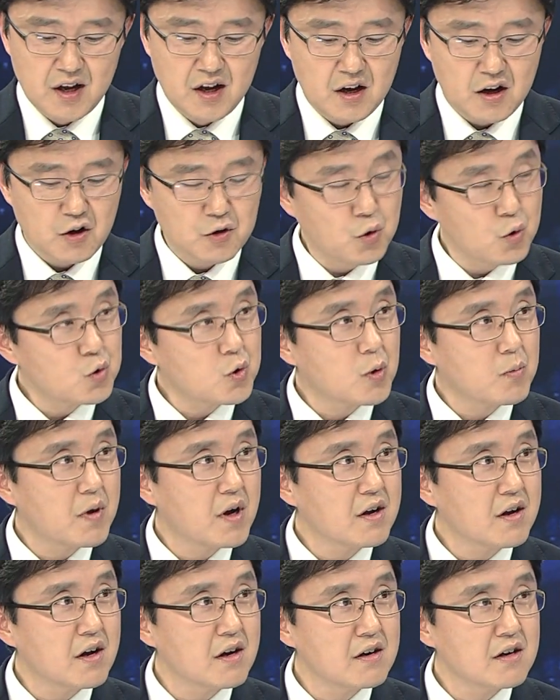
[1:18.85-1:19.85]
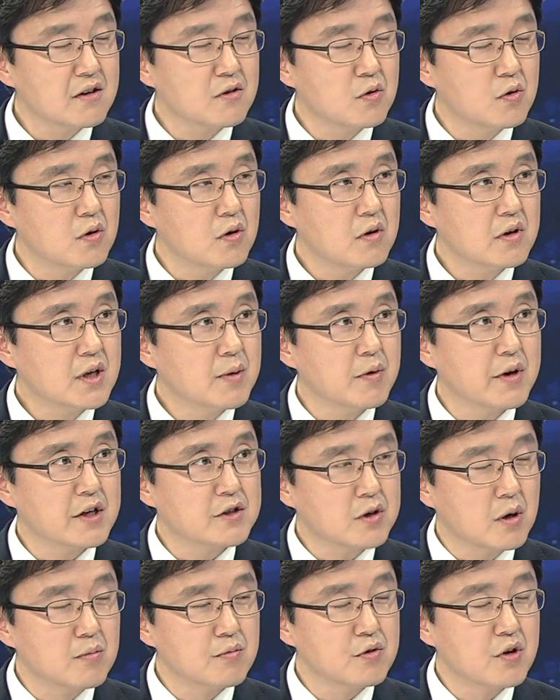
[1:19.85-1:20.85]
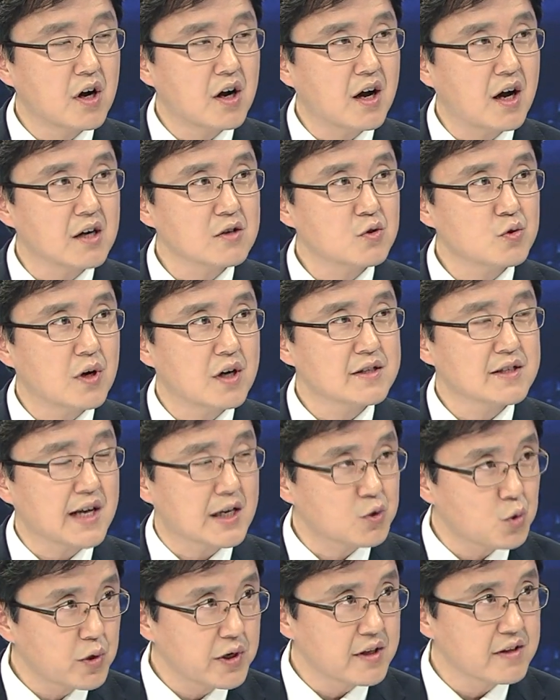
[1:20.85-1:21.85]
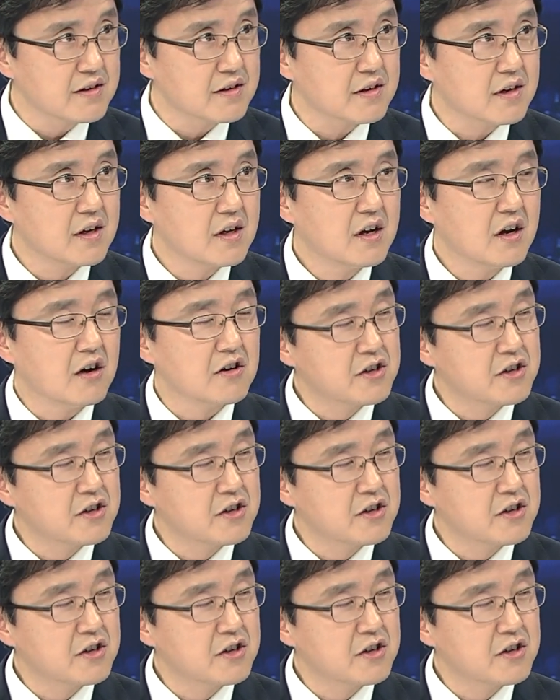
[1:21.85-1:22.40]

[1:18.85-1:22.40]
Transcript: 어, 교통망 깔리고 이번에 정부가 강조한 자족 기능 어,